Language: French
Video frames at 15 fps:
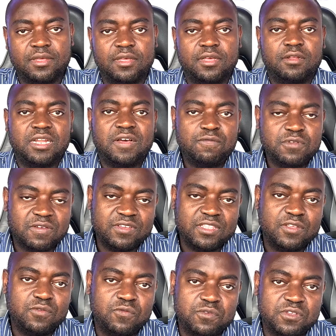Là, vous avez des
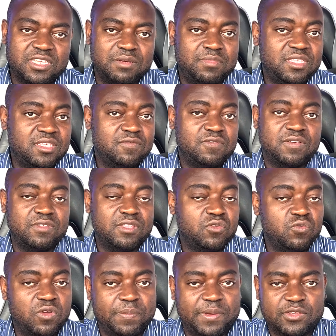nouveaux amis, vous avez des
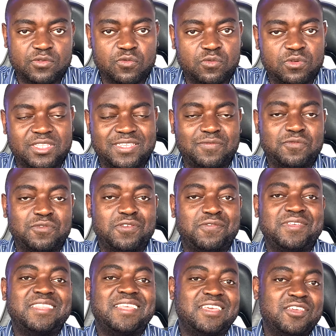nouvelles personnes que vous connaissez. Vous devez
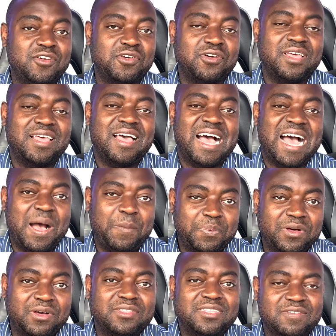d'ailleurs
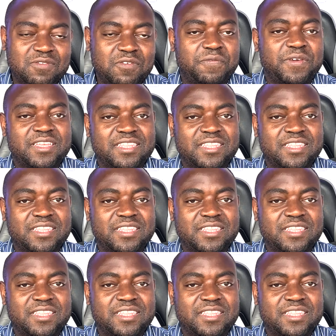apprendre à vous faire